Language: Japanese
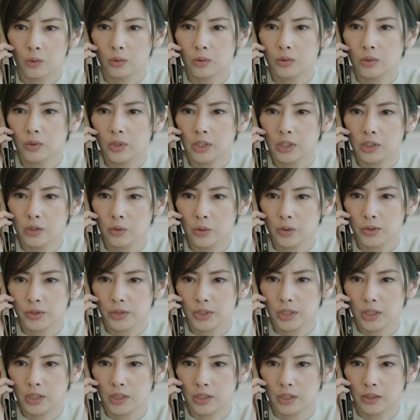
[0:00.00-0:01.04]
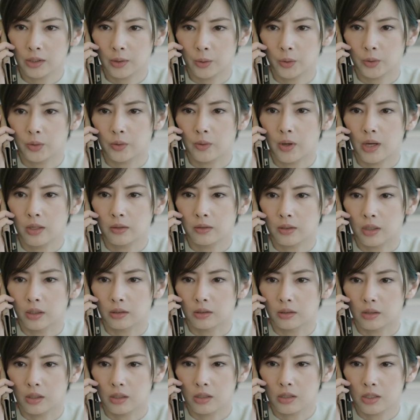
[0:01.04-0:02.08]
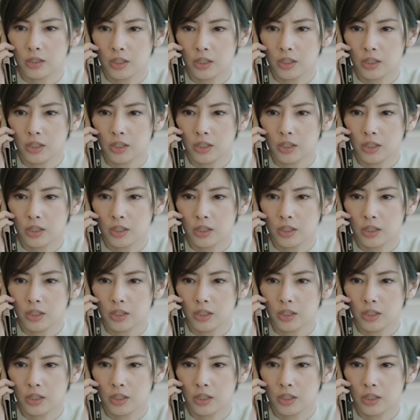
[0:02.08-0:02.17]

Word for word: 本当に人を好きになったことはあるかって